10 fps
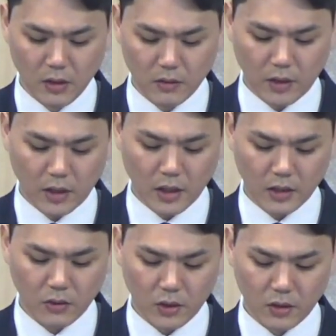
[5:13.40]
내가
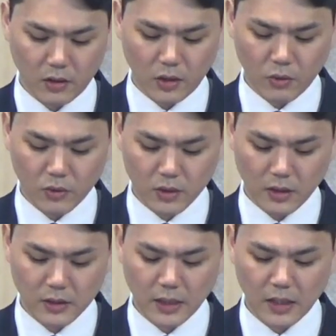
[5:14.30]
너희를 이곳에
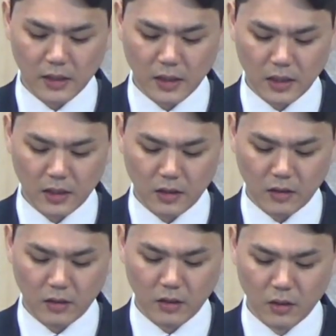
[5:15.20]
살게
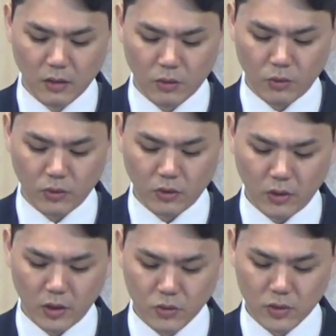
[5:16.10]
하리니 곧
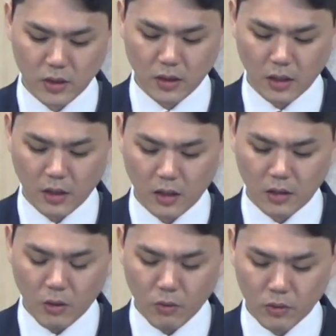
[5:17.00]
너희 조상에게
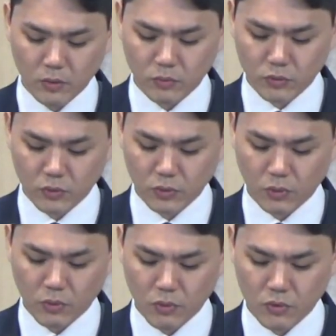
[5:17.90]
영원
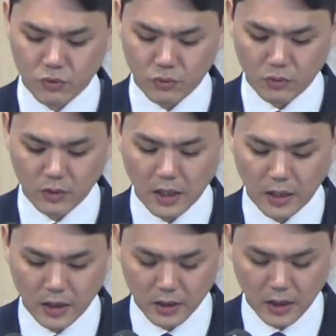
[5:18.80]
무궁토록 준
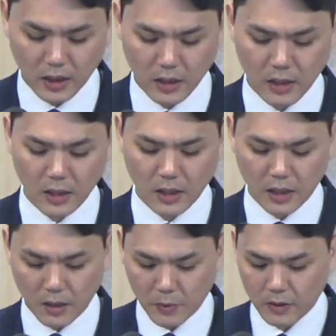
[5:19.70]
땅이니라.
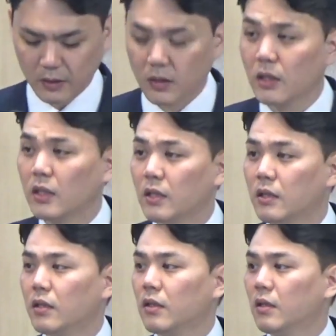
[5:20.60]
아멘.
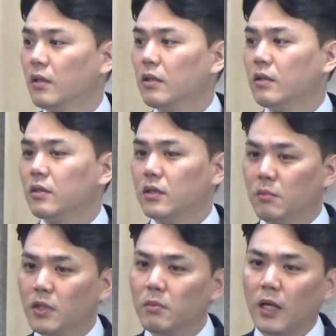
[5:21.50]

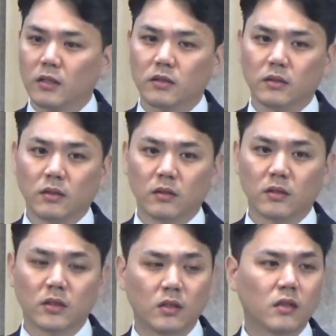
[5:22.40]
지금 이 말은
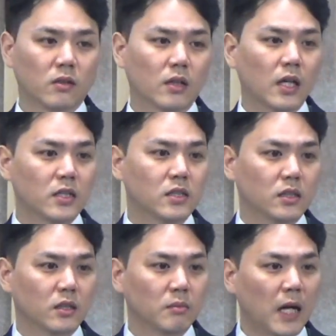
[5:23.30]
그들이 그렇게
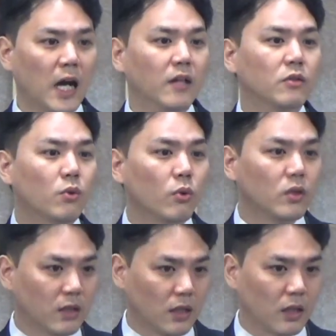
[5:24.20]
하지 않고
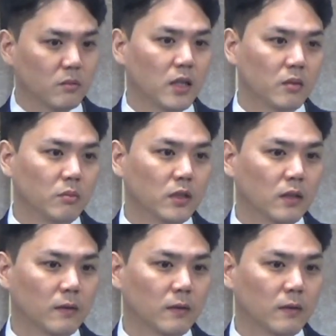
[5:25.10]
있다라는 말입니다.